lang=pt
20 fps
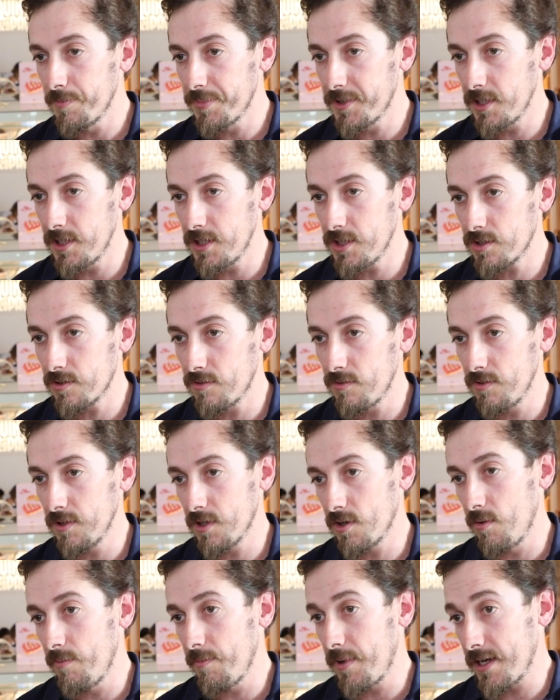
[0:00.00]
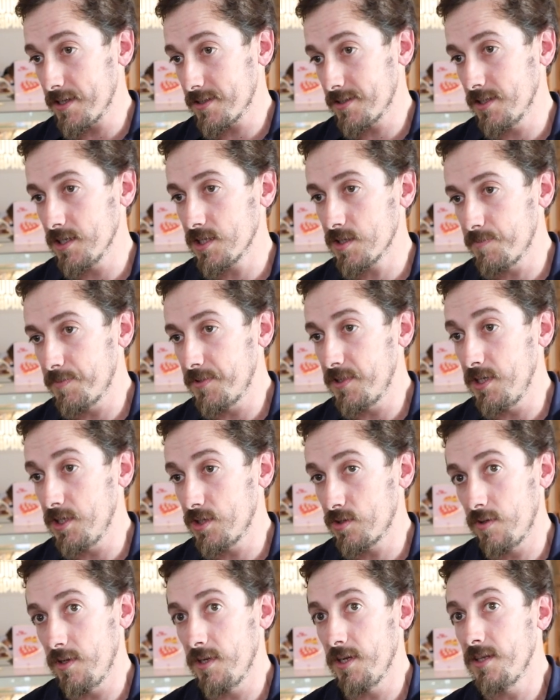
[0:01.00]
um petisco e com base nesse
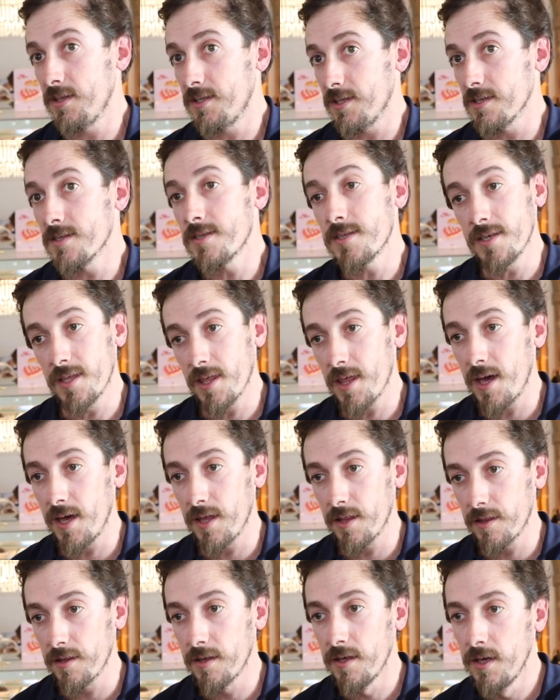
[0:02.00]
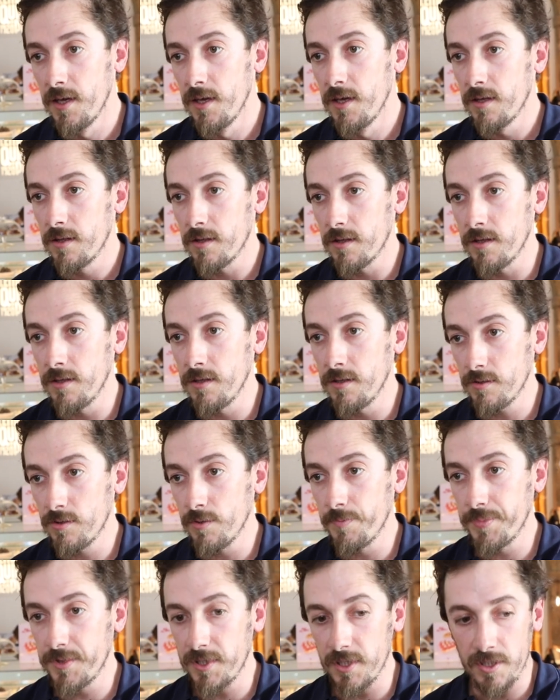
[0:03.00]
petisco e na intensidade eh,
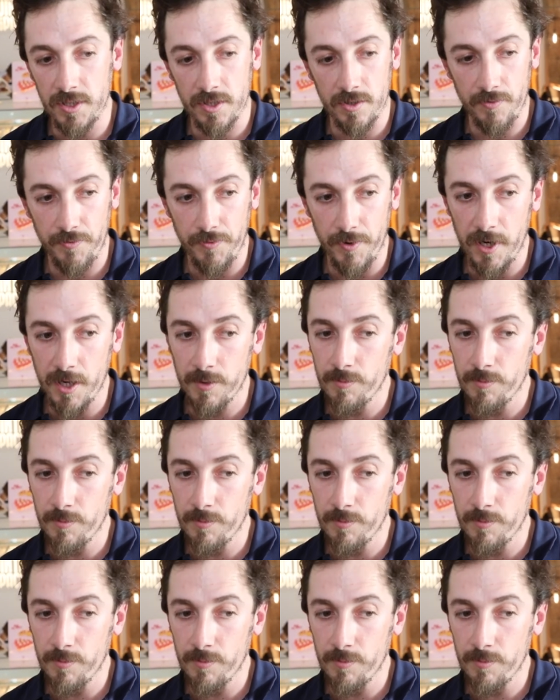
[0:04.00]
do petisco foi